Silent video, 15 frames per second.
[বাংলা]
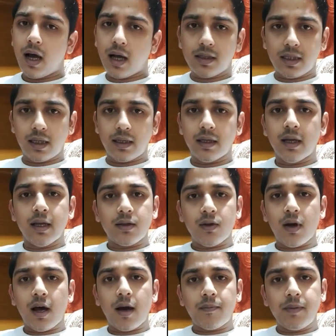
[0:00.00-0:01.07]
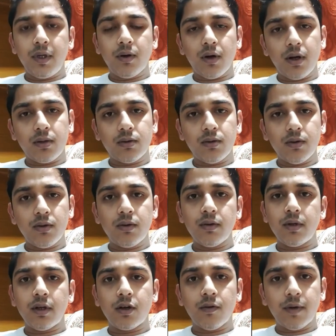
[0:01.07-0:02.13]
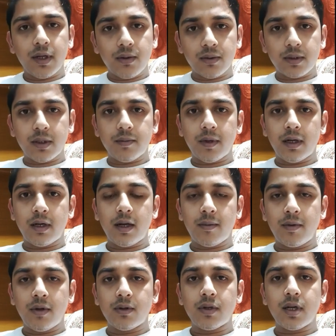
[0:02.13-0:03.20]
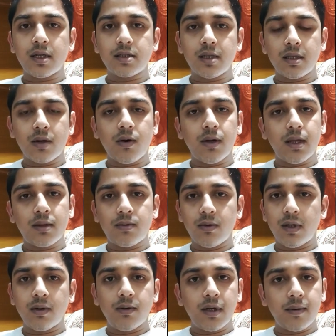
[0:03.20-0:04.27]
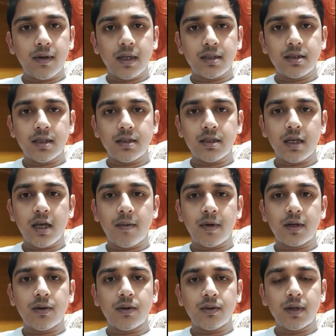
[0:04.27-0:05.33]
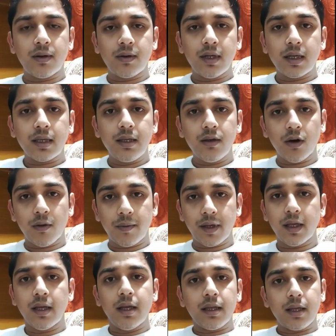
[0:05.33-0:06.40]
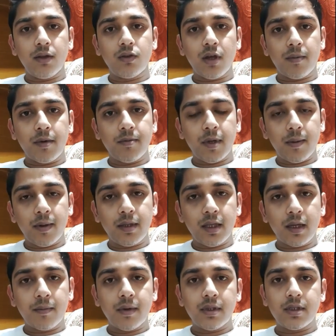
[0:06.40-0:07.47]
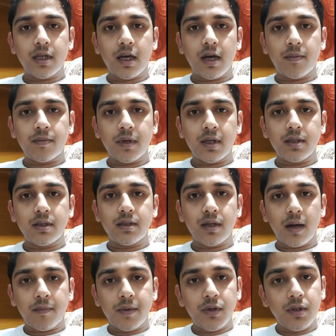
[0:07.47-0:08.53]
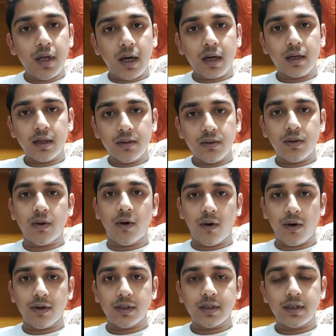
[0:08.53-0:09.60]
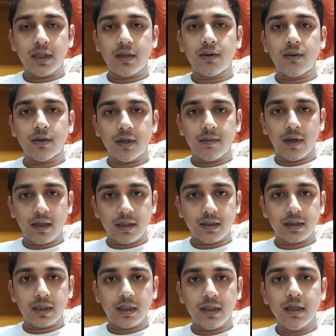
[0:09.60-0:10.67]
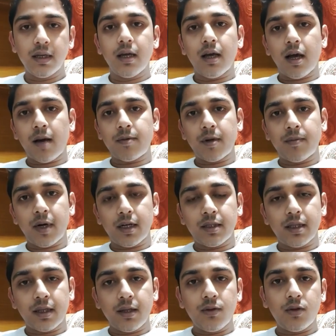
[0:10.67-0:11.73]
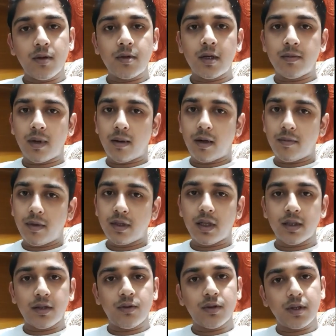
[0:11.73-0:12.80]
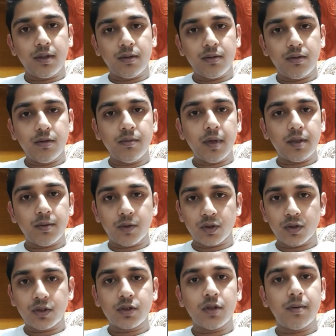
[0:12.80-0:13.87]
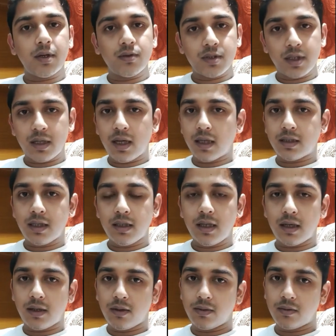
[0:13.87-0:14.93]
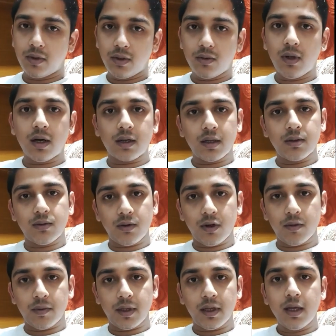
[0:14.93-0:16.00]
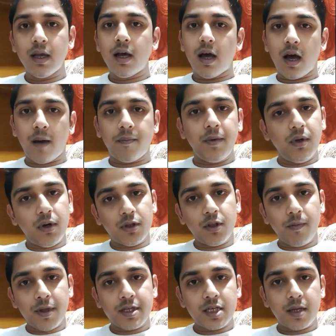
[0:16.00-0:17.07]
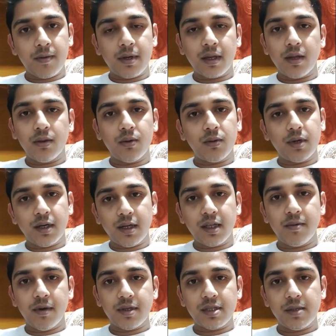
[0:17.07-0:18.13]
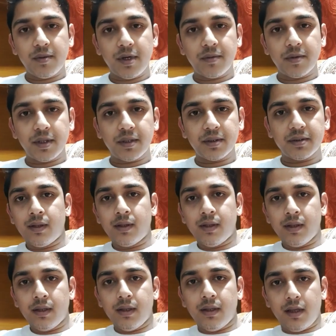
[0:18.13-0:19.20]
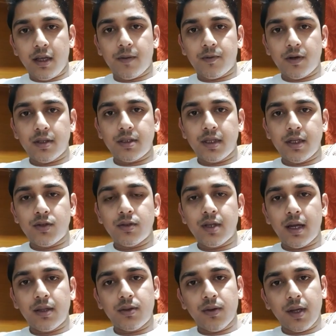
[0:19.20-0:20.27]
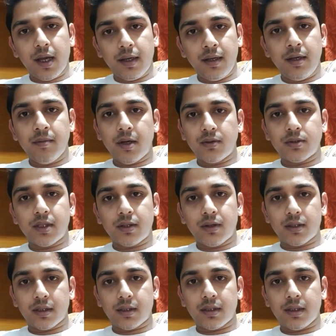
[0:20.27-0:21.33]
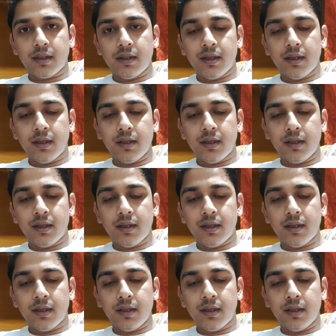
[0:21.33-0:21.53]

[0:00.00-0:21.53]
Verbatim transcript: আছেই তো আপনি হয়তো রিকভারি করতে পারলেন আপনি হয়তো রাস্তাতে কলার তুলে ঘুরে বেড়াচ্ছেন যে হ্যাঁ, আমার করোনা হলে কি হবে কিন্তু আপনি ভেবে দেখবেন যে আপনার আপনি যদি আক্রান্ত হন সেই করোনা ভাইরাসে আপনার বাড়িতে কিন্তু আপনার বাবা মা তাদেরও কিন্তু বয়স্ক মানুষ যারা আছে তারাও কিন্তু আক্রান্ত হবে আপনি হয়তো বেঁচে যাবেন কিন্তু ওনারা কি বাঁচতে পারবে এরপর আসি কিছু দায়িত্বজ্ঞানহীন মানুষের কথাতে